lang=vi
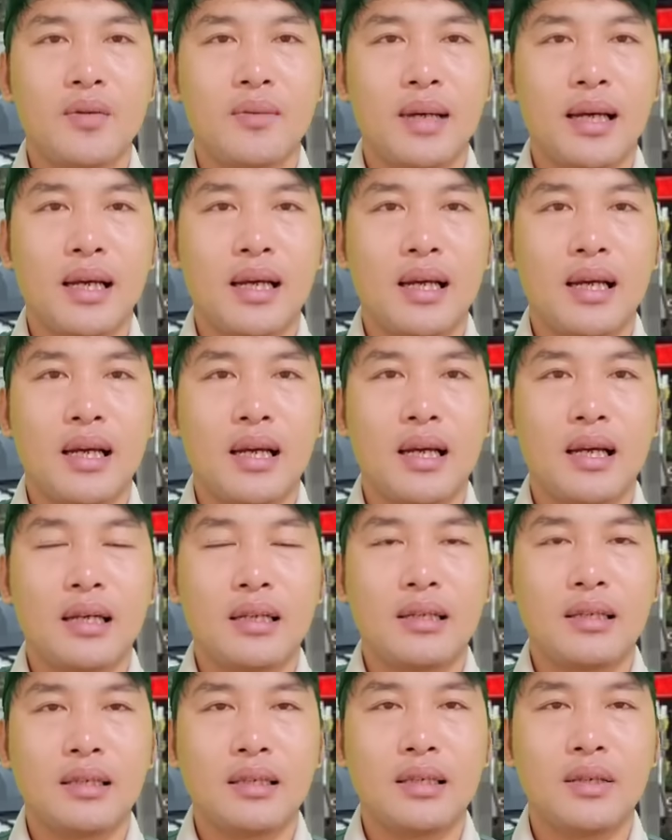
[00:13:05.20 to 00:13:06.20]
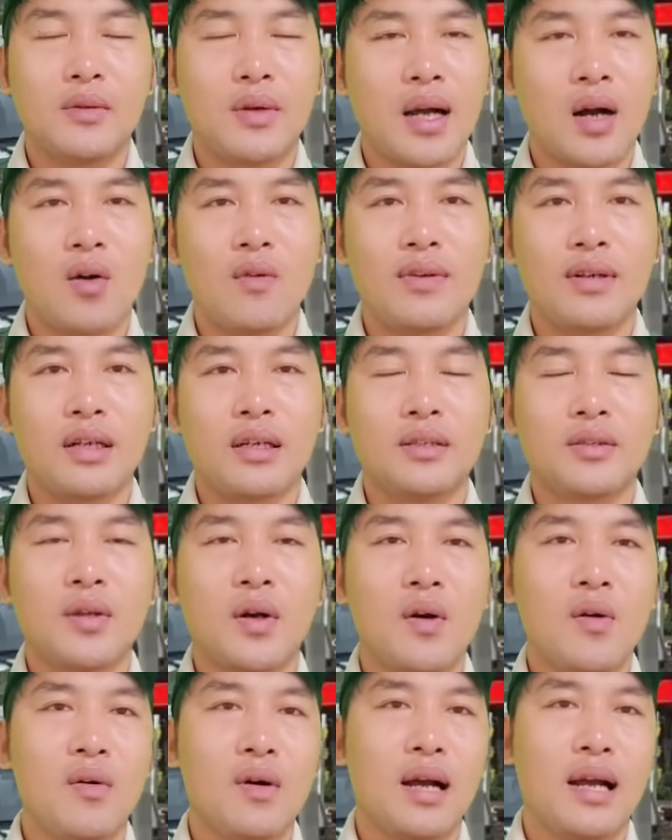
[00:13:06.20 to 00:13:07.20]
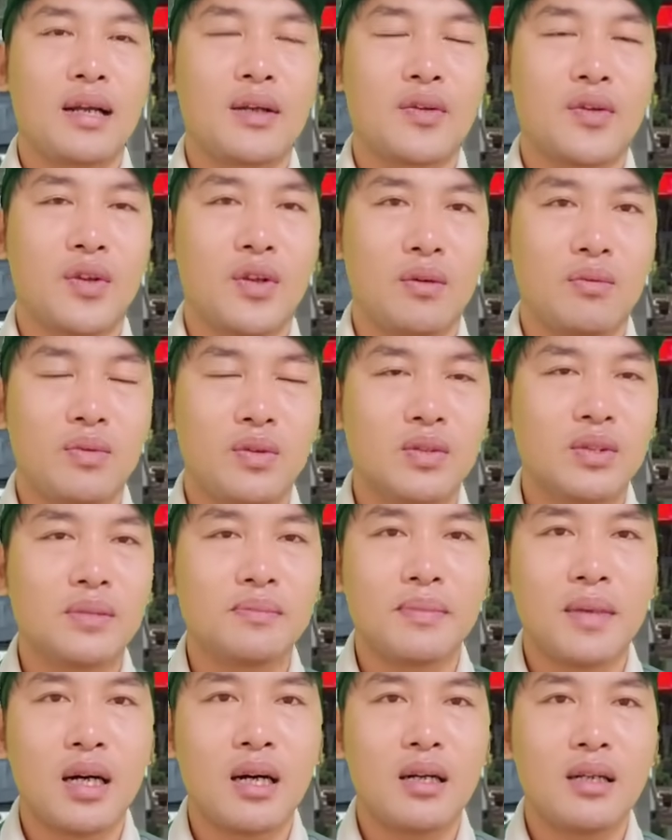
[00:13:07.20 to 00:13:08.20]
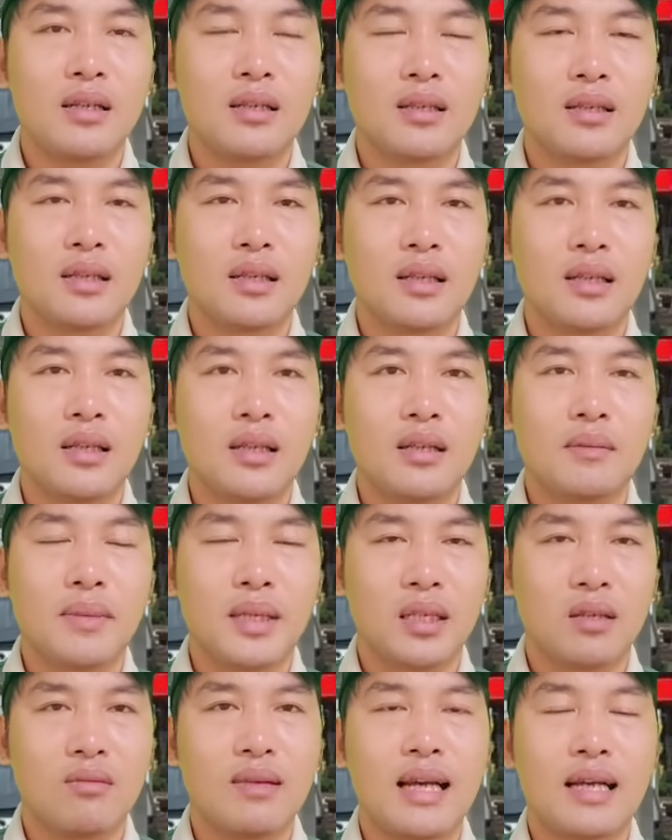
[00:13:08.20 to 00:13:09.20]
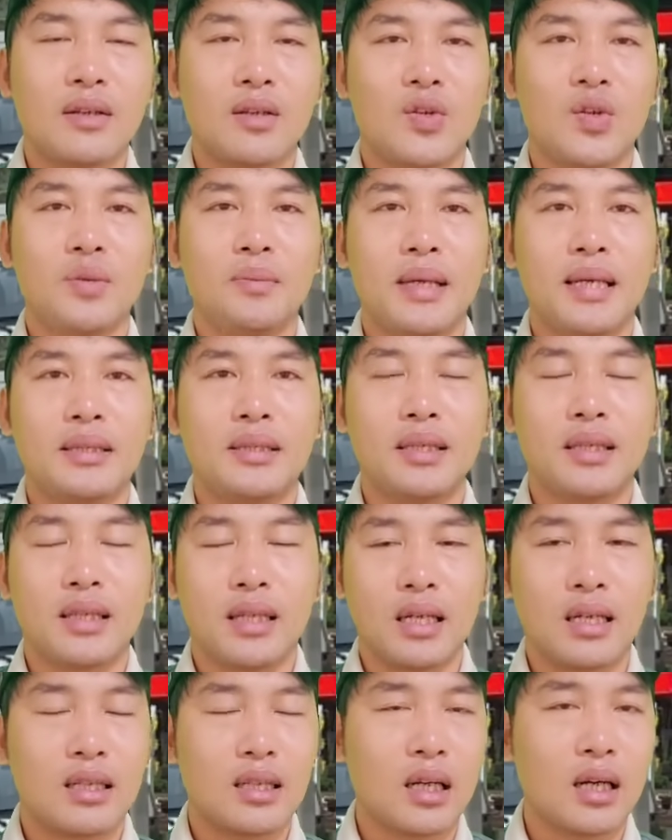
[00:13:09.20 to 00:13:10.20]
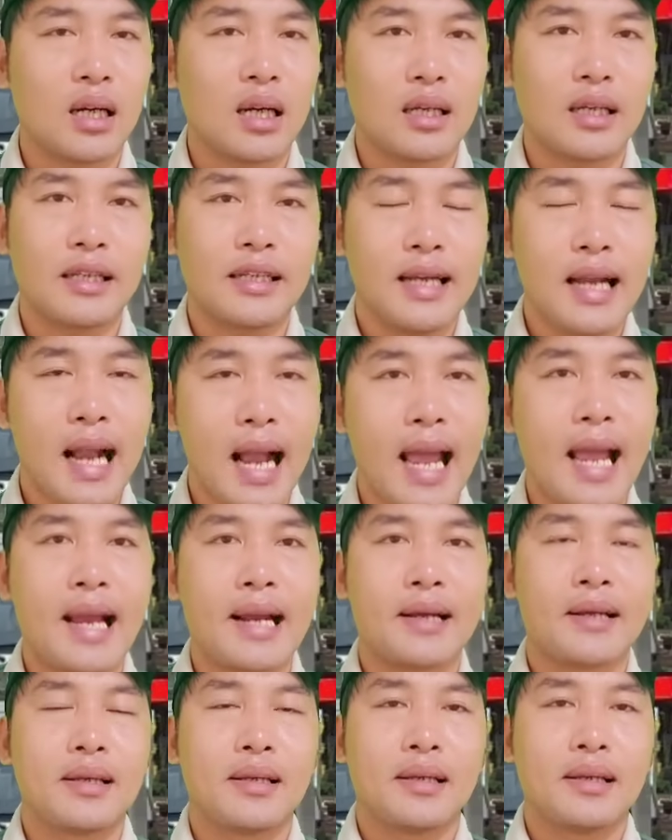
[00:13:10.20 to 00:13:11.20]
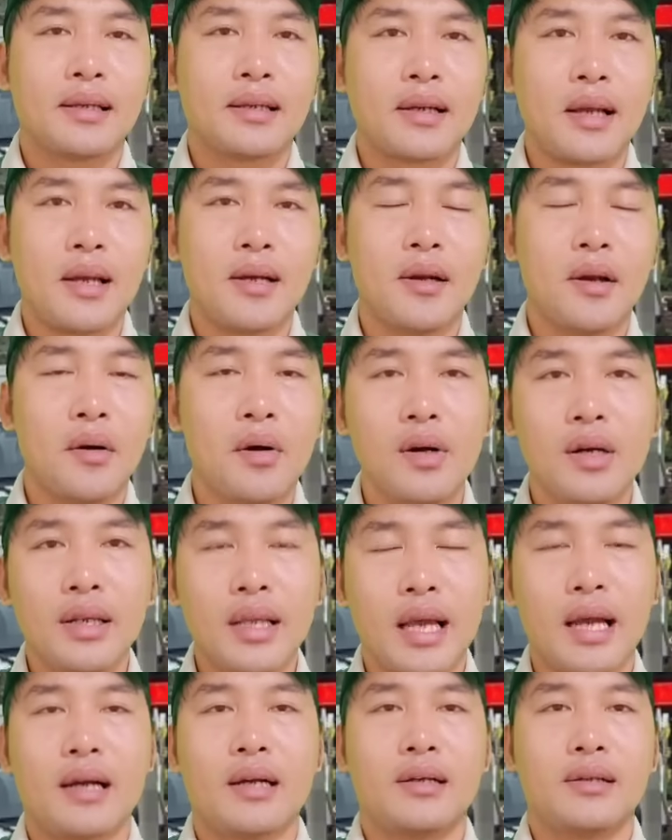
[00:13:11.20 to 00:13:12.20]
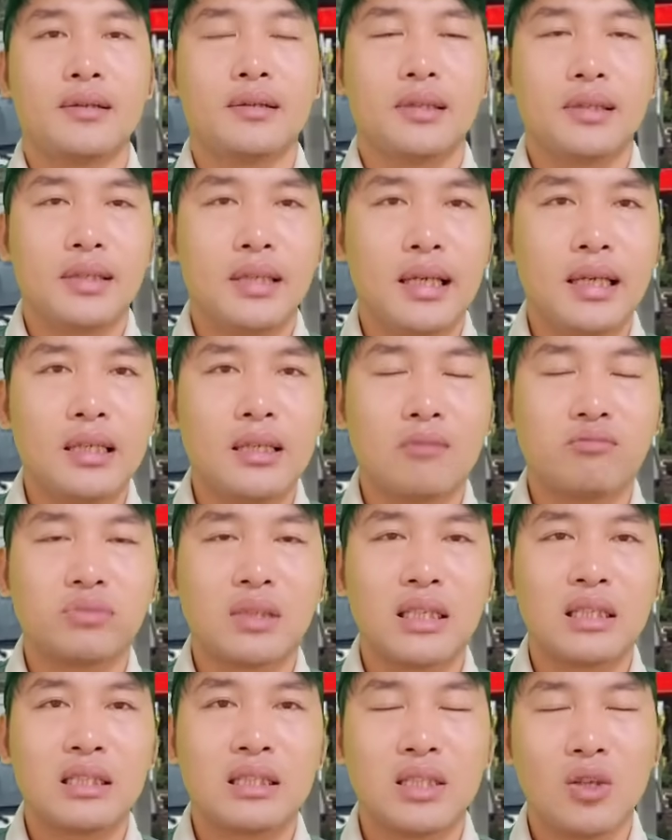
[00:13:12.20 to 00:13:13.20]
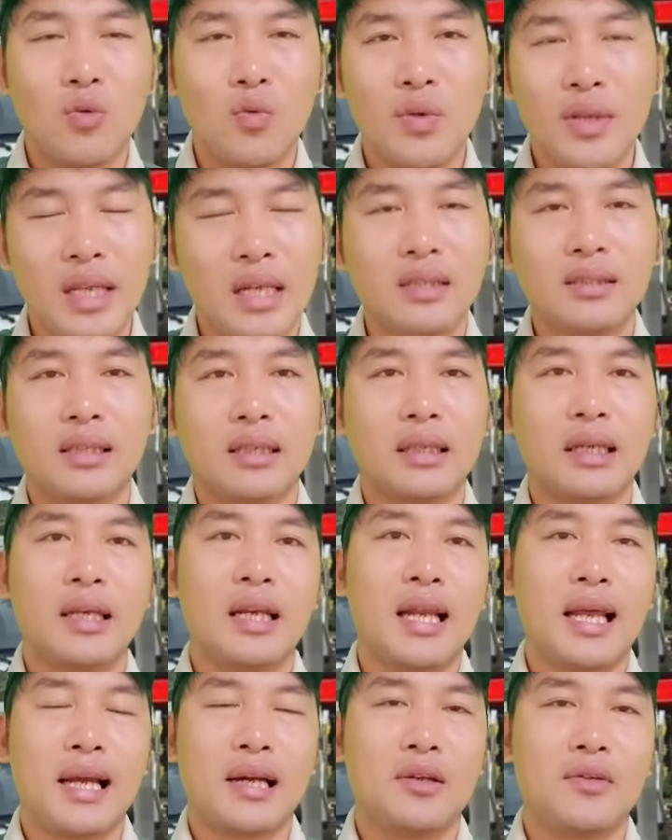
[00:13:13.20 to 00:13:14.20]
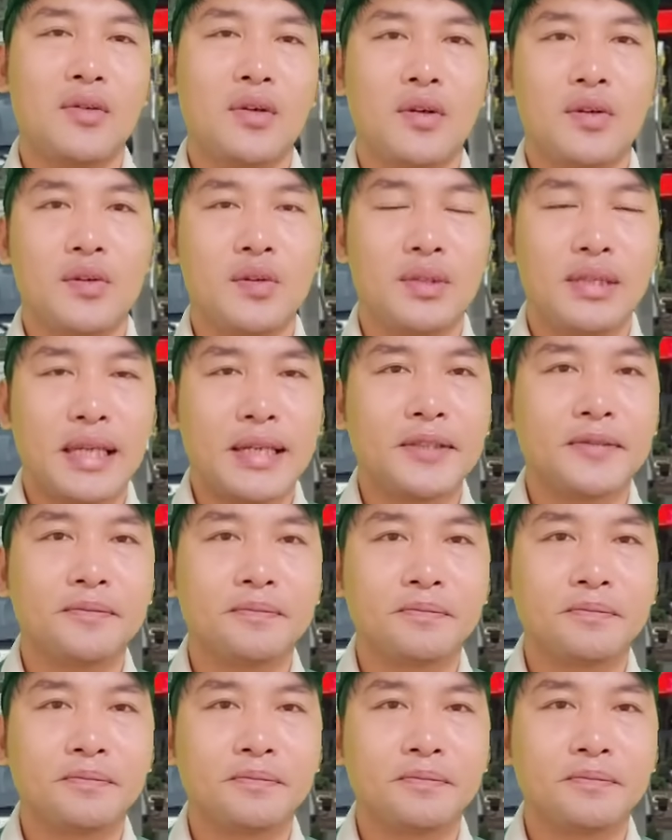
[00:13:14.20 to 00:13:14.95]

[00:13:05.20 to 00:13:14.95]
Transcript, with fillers: mà yêu cầu phải khởi tố hàng chục youtuber à, mình cũng đang chuẩn bị tinh thần rất là kỹ càng để đón nhận những cái thông tin xấu nhất từ Đinh Lan luôn cô chú anh chị